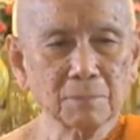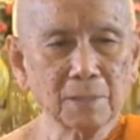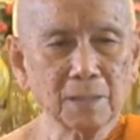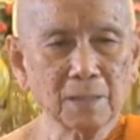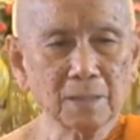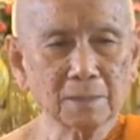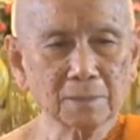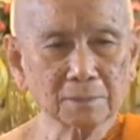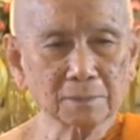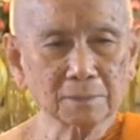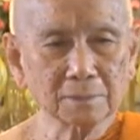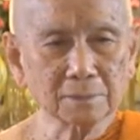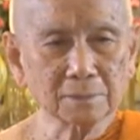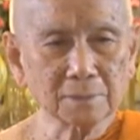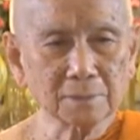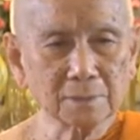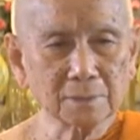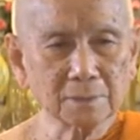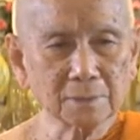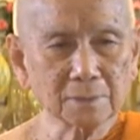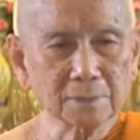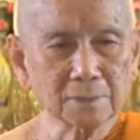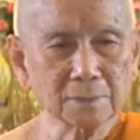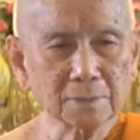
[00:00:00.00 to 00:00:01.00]
บางเรื่อ
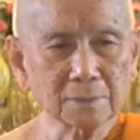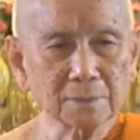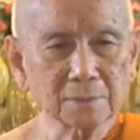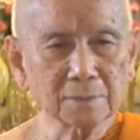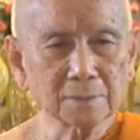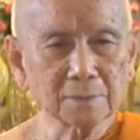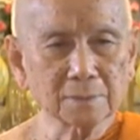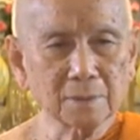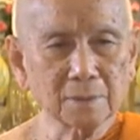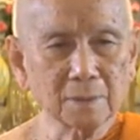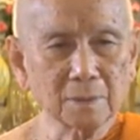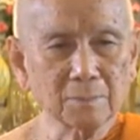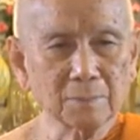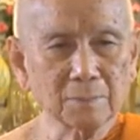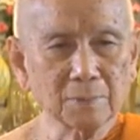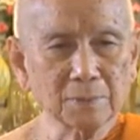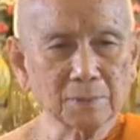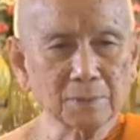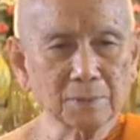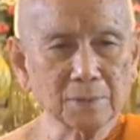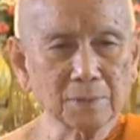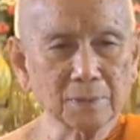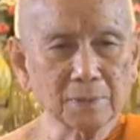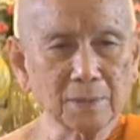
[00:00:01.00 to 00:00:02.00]
งก็เป็
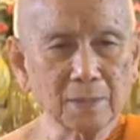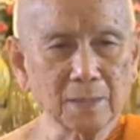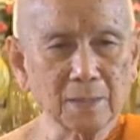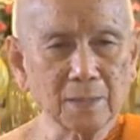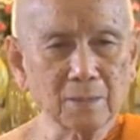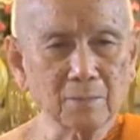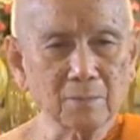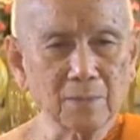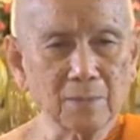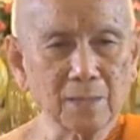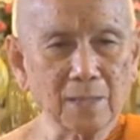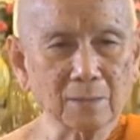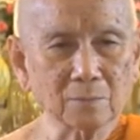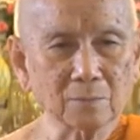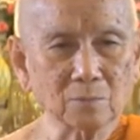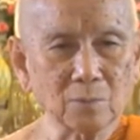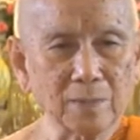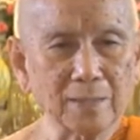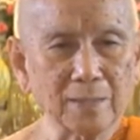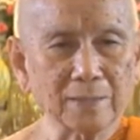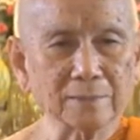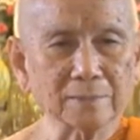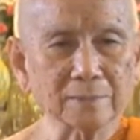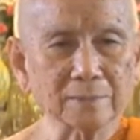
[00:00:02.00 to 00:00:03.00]
นที่น่าหวาด
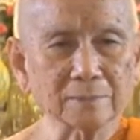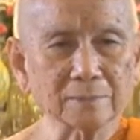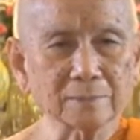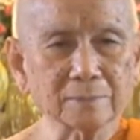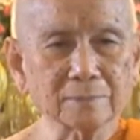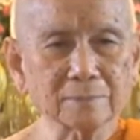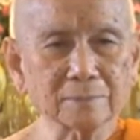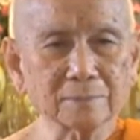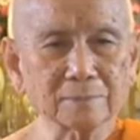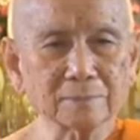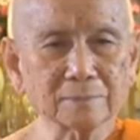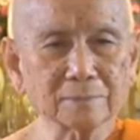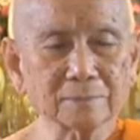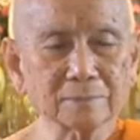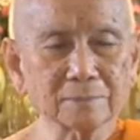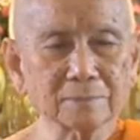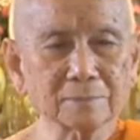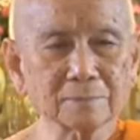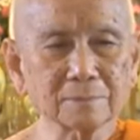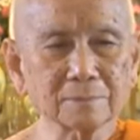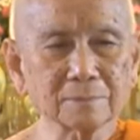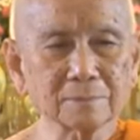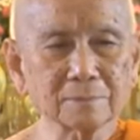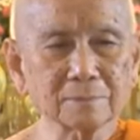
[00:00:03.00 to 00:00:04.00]
หวัน่น
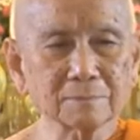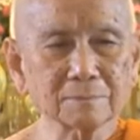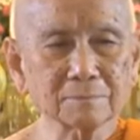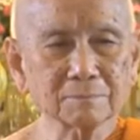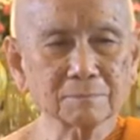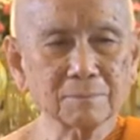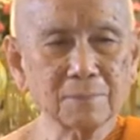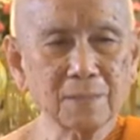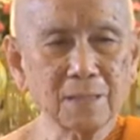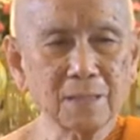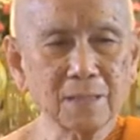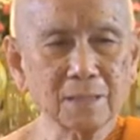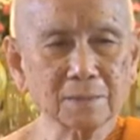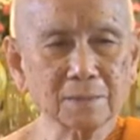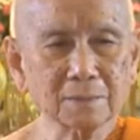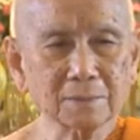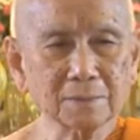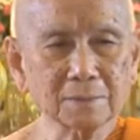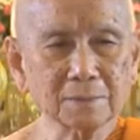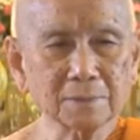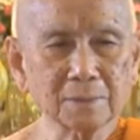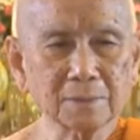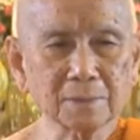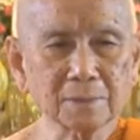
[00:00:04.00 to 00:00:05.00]
บาง
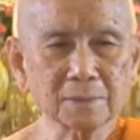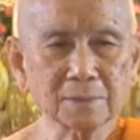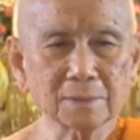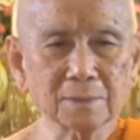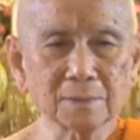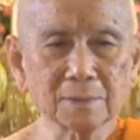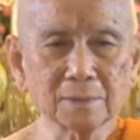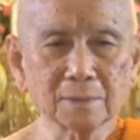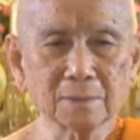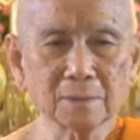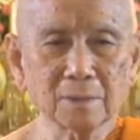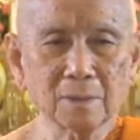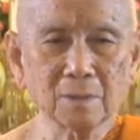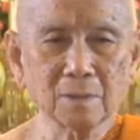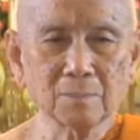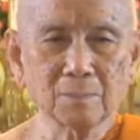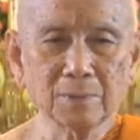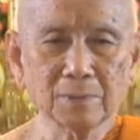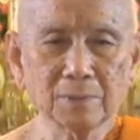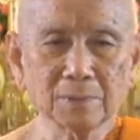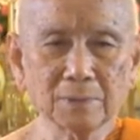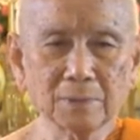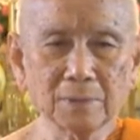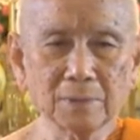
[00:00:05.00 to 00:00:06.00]
เรื่องก็
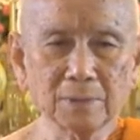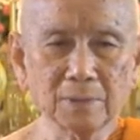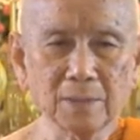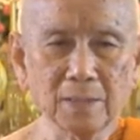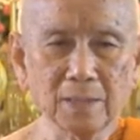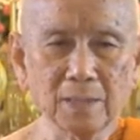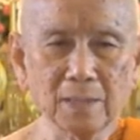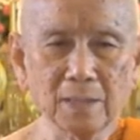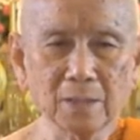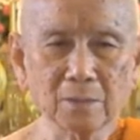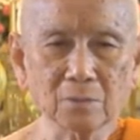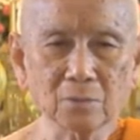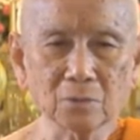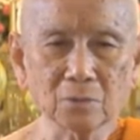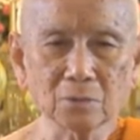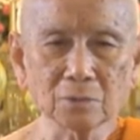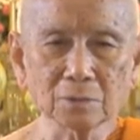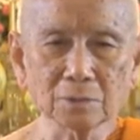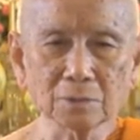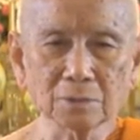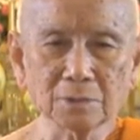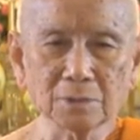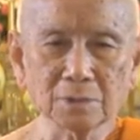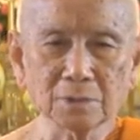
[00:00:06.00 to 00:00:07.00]
เป็นที่น่าขุ
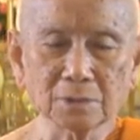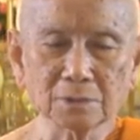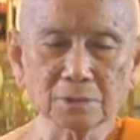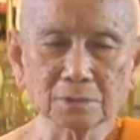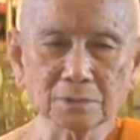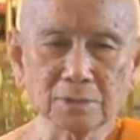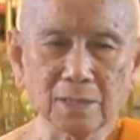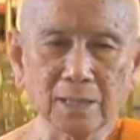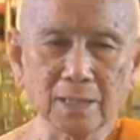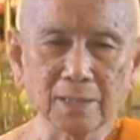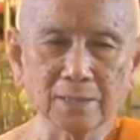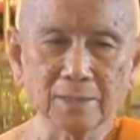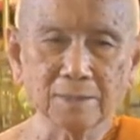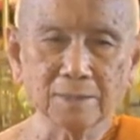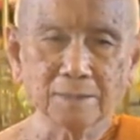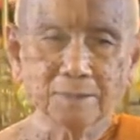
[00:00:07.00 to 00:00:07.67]
นเคืองใจ